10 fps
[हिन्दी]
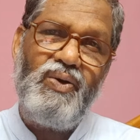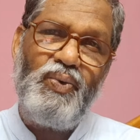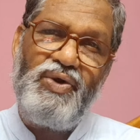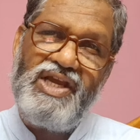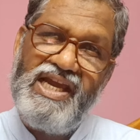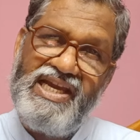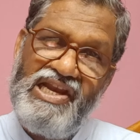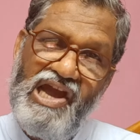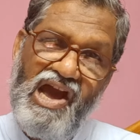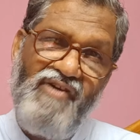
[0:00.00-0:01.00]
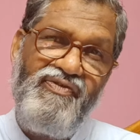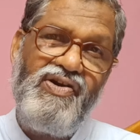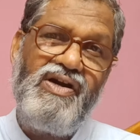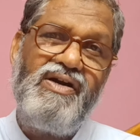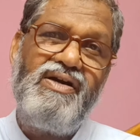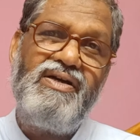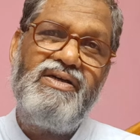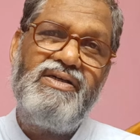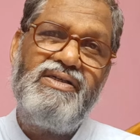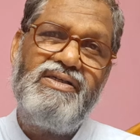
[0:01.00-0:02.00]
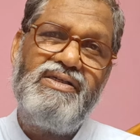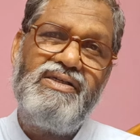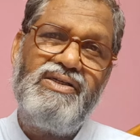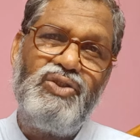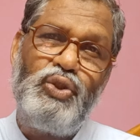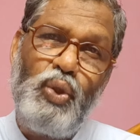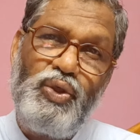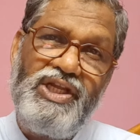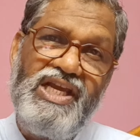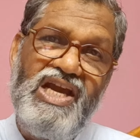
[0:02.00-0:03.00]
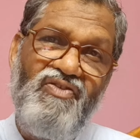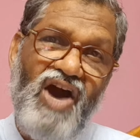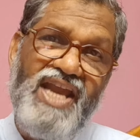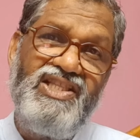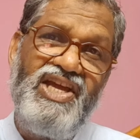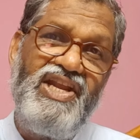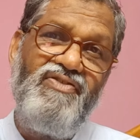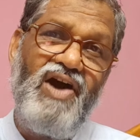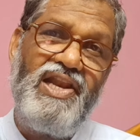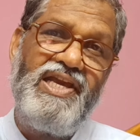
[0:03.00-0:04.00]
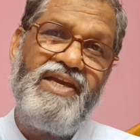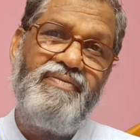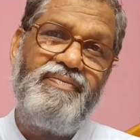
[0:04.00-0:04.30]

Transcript: उनके खिलाफ झूठी गवाही देने वाले